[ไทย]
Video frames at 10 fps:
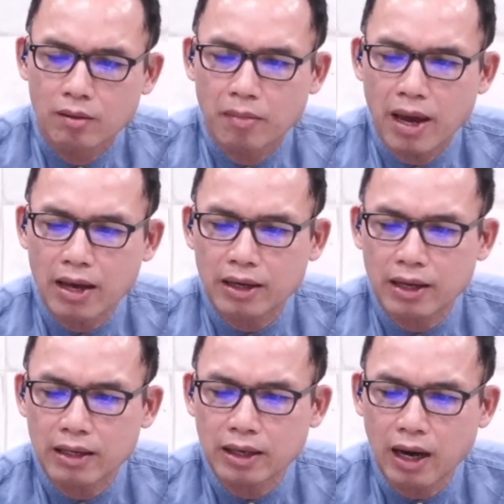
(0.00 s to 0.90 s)
แม้กระ
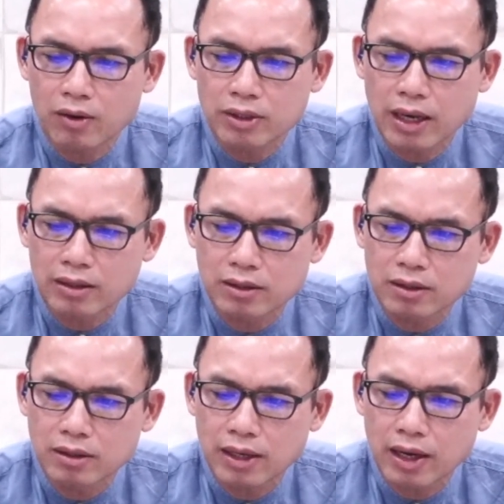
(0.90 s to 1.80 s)
นั้นเขายังดื้อ
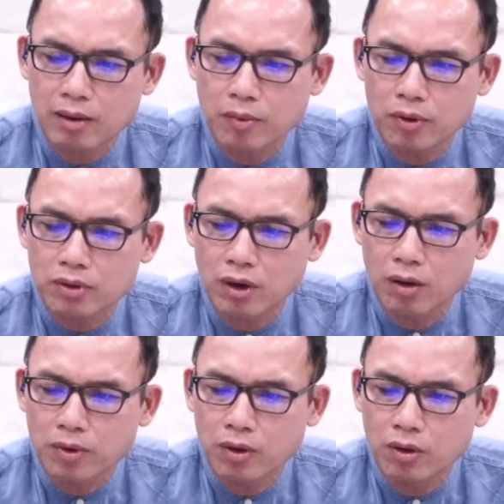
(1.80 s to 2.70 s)
และกบฏต่อ
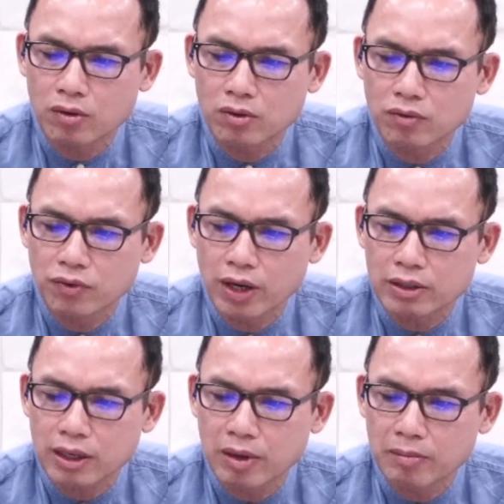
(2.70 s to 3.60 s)
พระองค์ เวียง
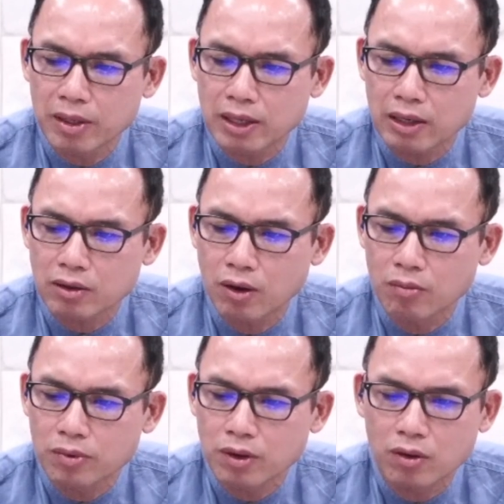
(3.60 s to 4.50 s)
ธรรมบัญญัติของ
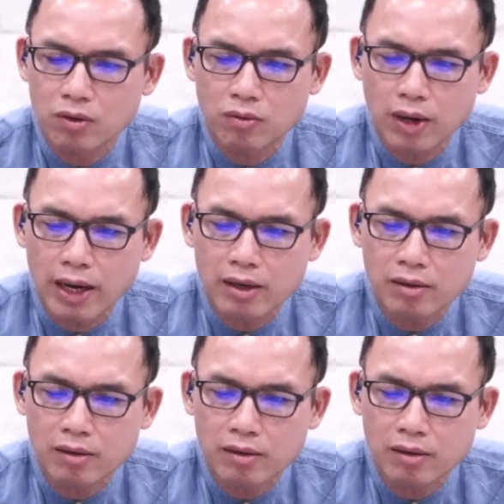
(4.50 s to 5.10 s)
พระองค์ไว้